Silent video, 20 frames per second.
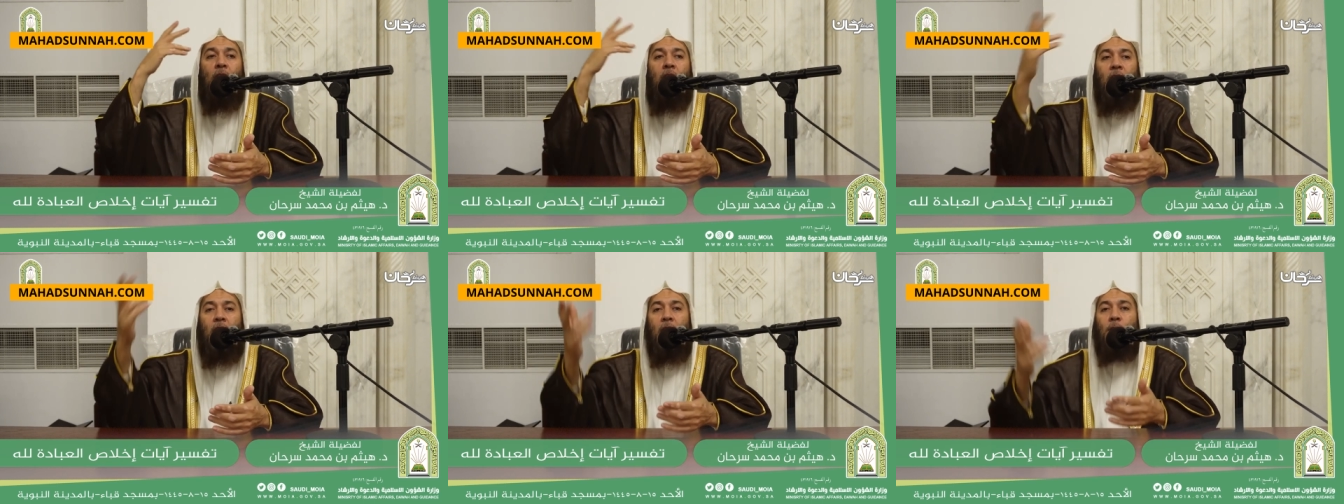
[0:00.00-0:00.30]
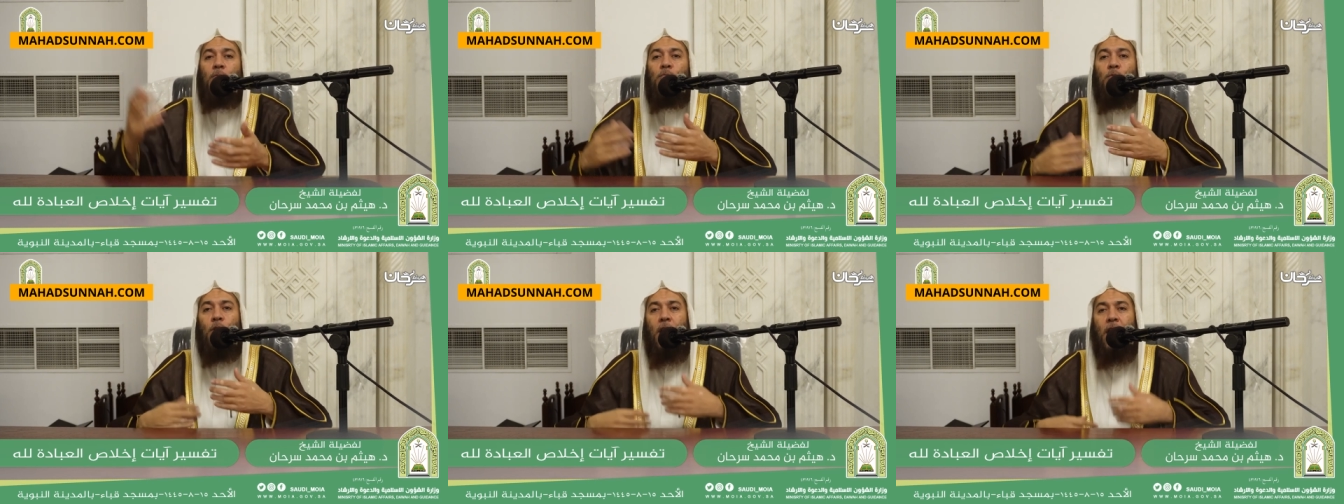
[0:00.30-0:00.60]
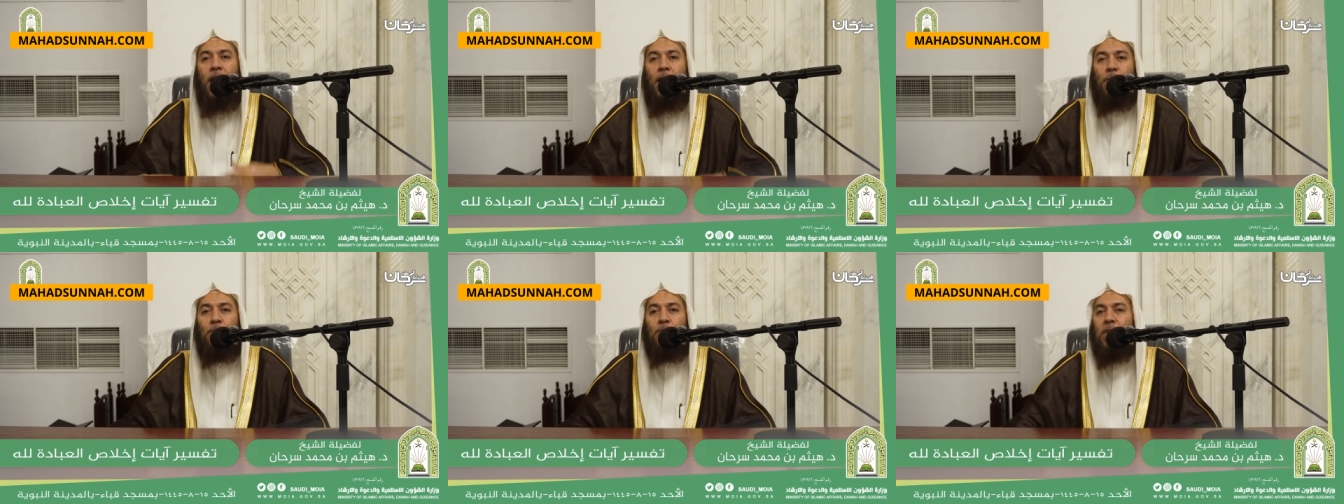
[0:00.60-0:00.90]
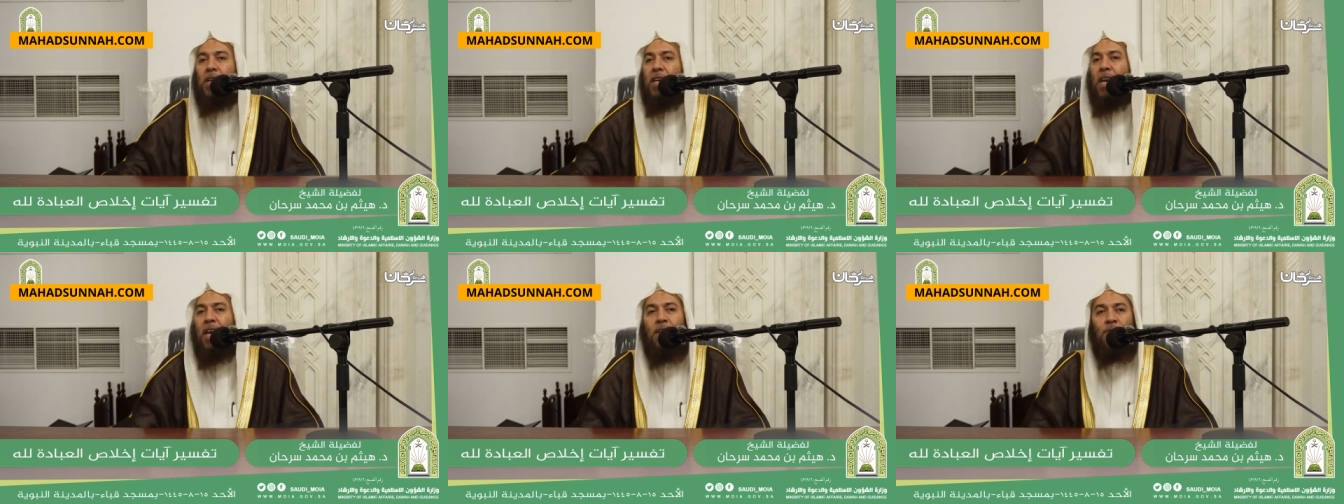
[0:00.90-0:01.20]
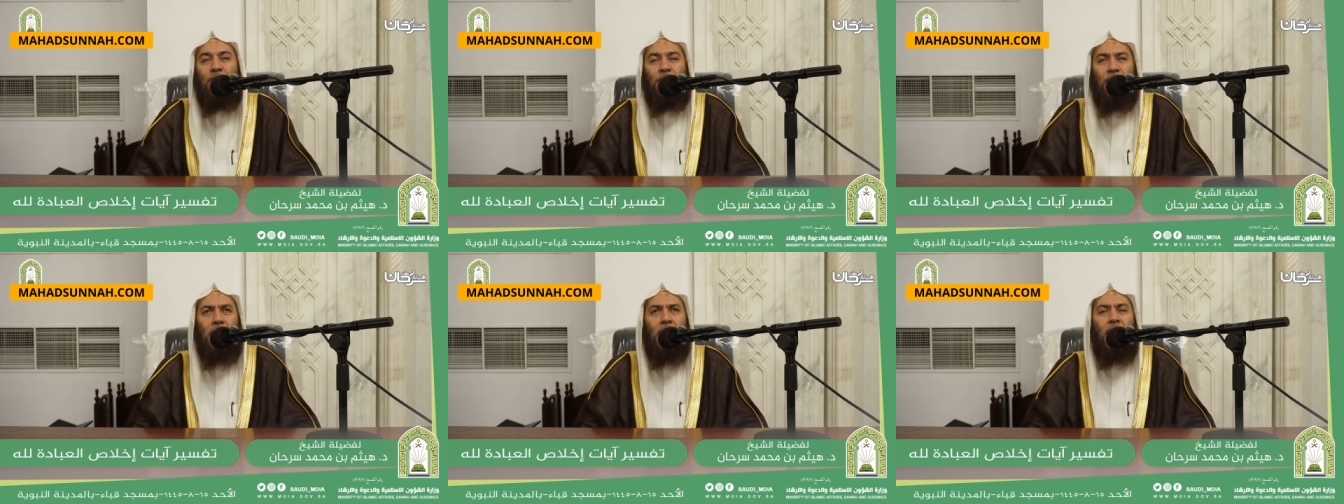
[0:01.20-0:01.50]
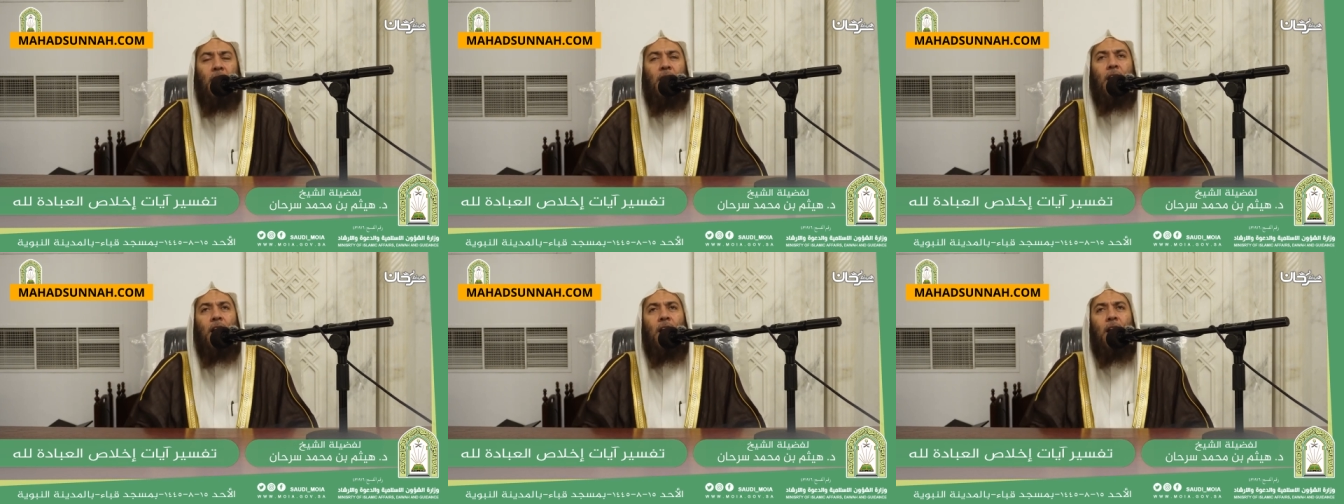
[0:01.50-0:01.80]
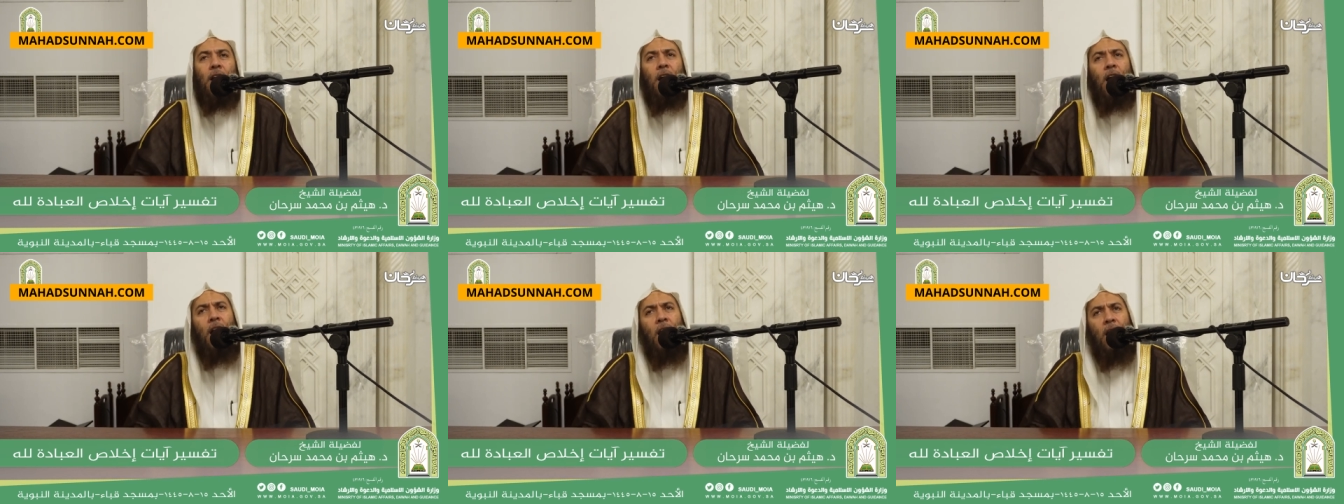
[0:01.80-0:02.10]
أحب أحب كيف؟
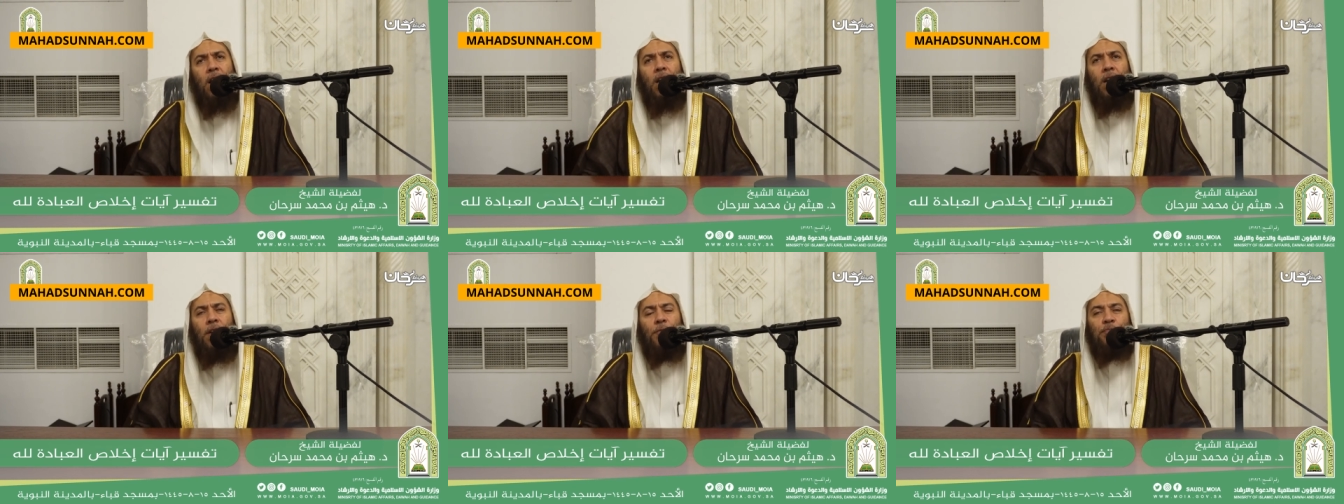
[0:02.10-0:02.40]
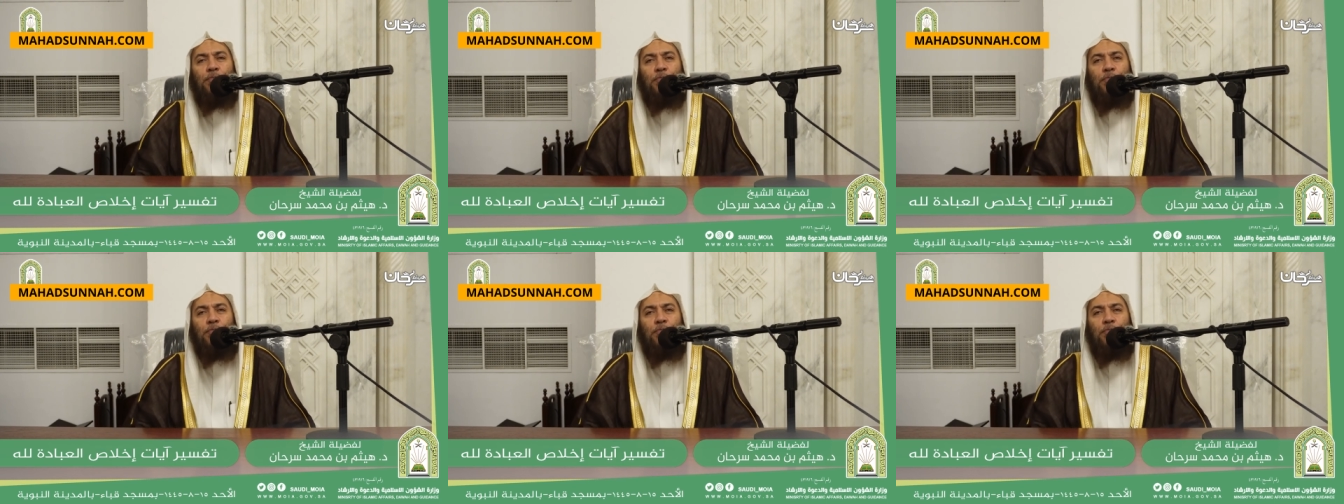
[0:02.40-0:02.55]
قال